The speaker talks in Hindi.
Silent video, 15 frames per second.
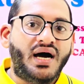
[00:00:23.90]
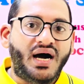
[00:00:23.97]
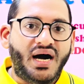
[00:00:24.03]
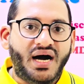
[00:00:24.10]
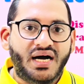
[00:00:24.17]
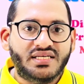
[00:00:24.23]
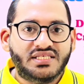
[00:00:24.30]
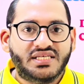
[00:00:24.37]

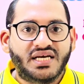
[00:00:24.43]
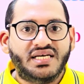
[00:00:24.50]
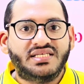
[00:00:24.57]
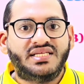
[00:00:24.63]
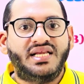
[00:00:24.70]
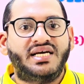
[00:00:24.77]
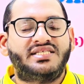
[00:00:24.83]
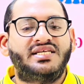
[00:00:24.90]
आज के
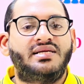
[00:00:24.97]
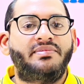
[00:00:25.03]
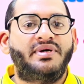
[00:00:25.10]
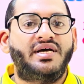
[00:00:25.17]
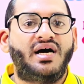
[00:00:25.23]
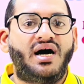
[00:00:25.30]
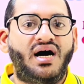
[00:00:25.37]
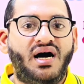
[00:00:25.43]
इस लेक्चर
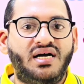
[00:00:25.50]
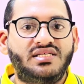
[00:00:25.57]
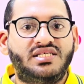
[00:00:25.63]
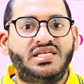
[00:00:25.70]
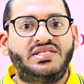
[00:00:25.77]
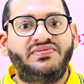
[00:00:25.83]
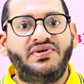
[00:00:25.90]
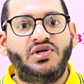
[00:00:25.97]
में आज
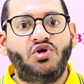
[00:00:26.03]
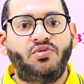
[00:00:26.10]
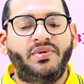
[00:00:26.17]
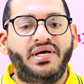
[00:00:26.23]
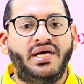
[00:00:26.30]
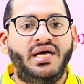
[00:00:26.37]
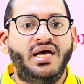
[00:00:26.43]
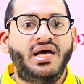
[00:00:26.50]
की इस वीडियो
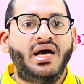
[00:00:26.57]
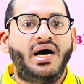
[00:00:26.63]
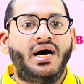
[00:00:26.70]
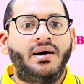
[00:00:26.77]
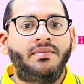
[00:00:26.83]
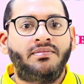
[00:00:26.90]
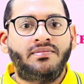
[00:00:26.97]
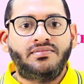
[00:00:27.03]
में
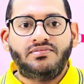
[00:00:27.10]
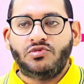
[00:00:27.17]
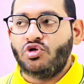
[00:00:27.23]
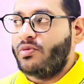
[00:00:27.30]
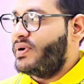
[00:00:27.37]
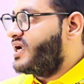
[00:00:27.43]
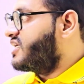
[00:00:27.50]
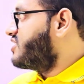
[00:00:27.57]
हम जो
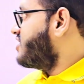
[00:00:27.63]
हमारा